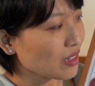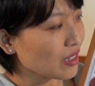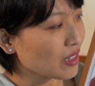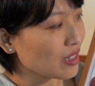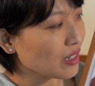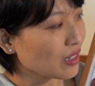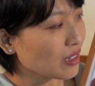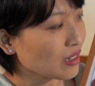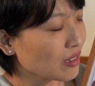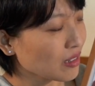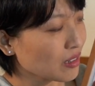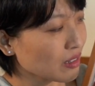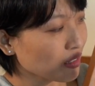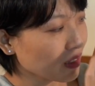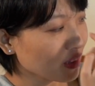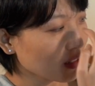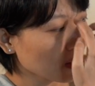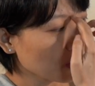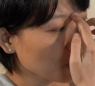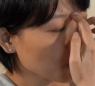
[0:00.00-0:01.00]
一
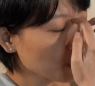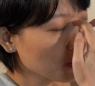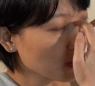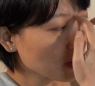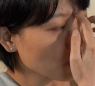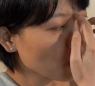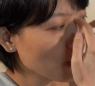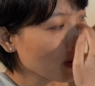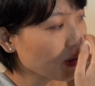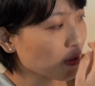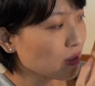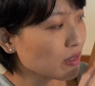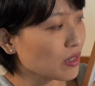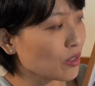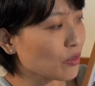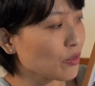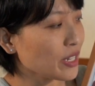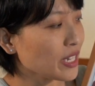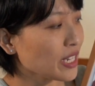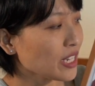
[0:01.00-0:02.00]
个 News o u t h Wales
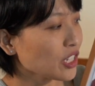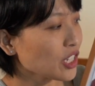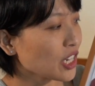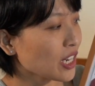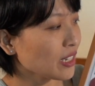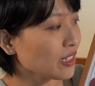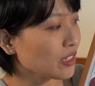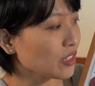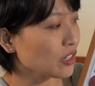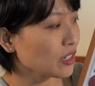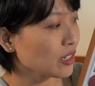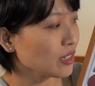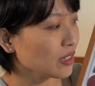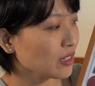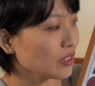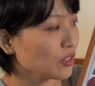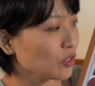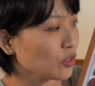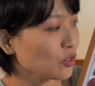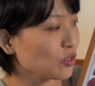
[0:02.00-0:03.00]
的 Reading Challenge。
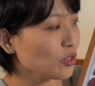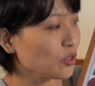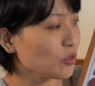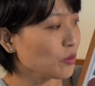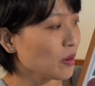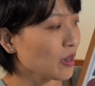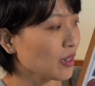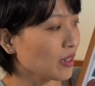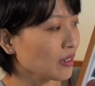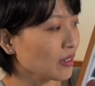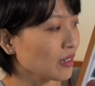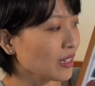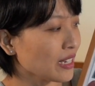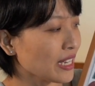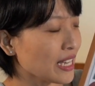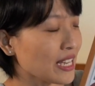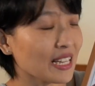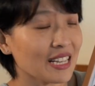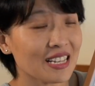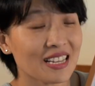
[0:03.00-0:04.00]
就希望
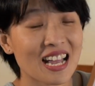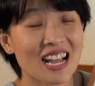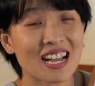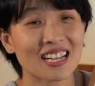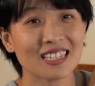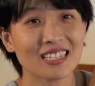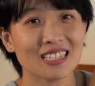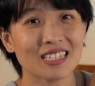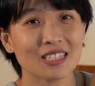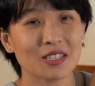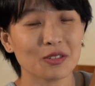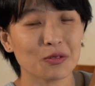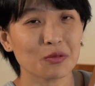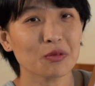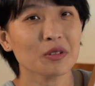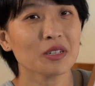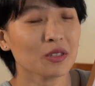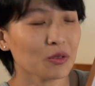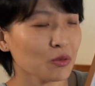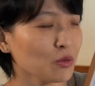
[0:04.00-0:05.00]
可以跟他一起
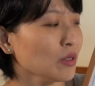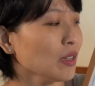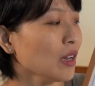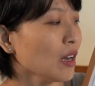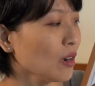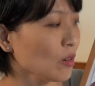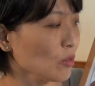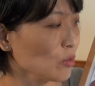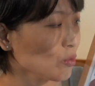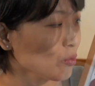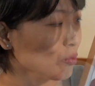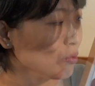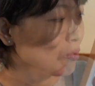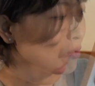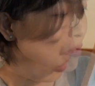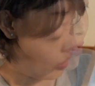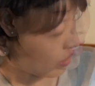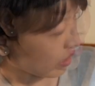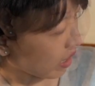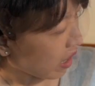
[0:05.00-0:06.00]
读更多的好书。
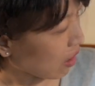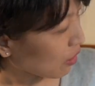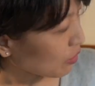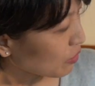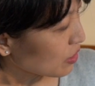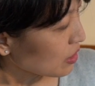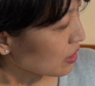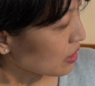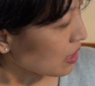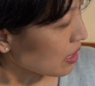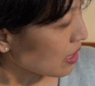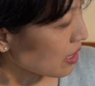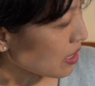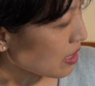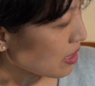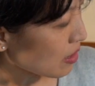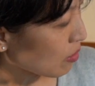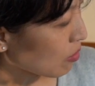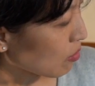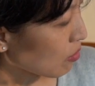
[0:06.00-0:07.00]
然后这
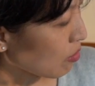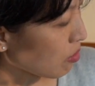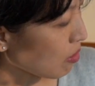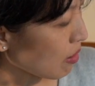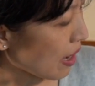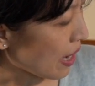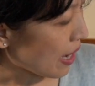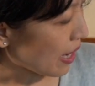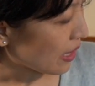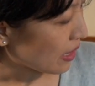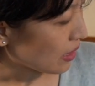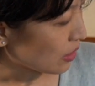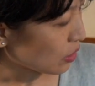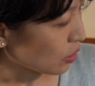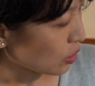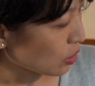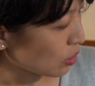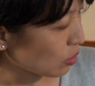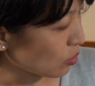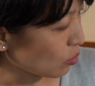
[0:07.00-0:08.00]
一块
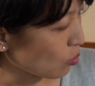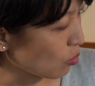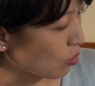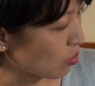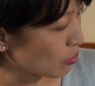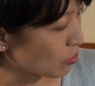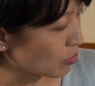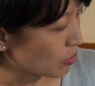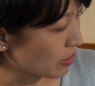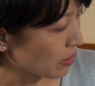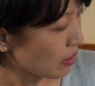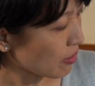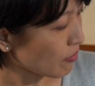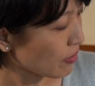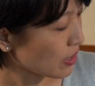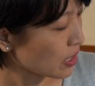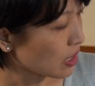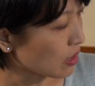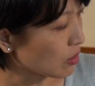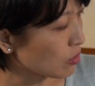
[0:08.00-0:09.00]
是我觉得
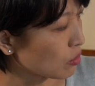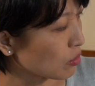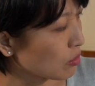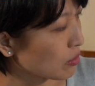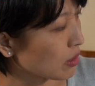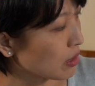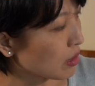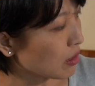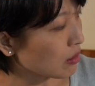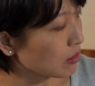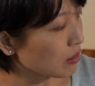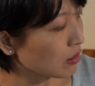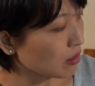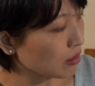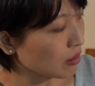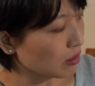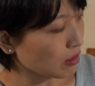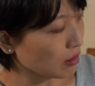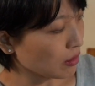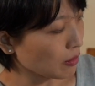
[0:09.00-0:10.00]
非常重要
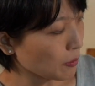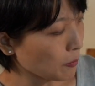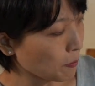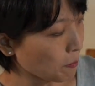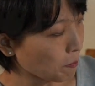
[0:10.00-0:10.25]
的，